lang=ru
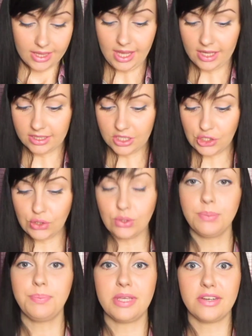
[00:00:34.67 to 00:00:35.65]
Так,
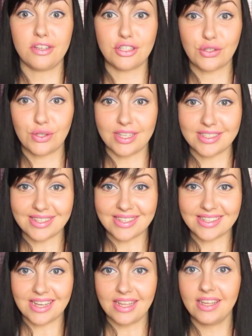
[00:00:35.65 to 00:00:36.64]
начнем. Первое, что я
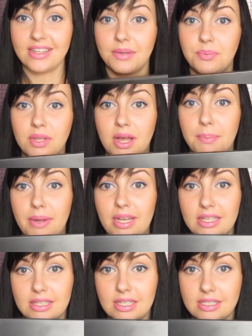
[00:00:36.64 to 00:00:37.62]
заказала, это была
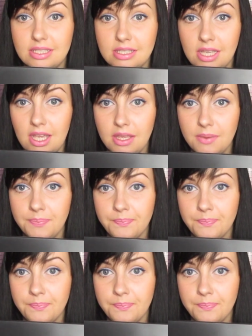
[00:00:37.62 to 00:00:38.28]
палетка теней.